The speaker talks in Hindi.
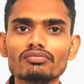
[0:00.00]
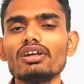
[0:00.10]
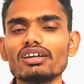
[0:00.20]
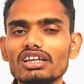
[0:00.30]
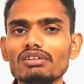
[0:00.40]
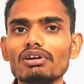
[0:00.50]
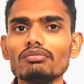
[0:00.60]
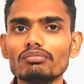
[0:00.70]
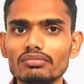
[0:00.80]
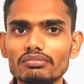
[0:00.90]
बोला कि नहीं भाई
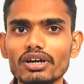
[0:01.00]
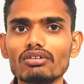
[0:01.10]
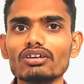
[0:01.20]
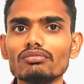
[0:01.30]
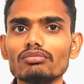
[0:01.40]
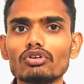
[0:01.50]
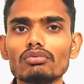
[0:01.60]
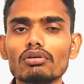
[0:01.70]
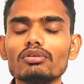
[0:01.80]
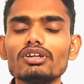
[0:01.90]
पेट्रोल की तो कोई
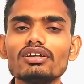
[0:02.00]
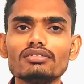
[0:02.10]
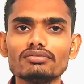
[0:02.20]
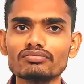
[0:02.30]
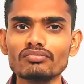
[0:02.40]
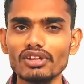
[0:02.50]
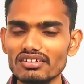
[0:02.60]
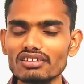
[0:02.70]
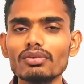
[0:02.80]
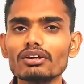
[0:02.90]
प्रॉब्लम नहीं है
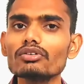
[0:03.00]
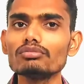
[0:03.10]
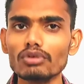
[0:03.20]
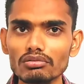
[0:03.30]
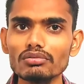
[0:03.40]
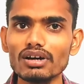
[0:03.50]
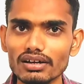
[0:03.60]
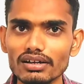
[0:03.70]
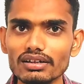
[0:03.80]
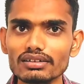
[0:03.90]
इंजन में कुछ प्रॉब्लम आ
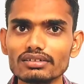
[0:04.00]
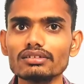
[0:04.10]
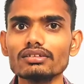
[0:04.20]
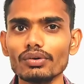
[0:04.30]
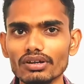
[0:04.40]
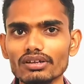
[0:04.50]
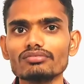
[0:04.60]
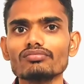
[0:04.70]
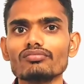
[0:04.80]
गया है ओके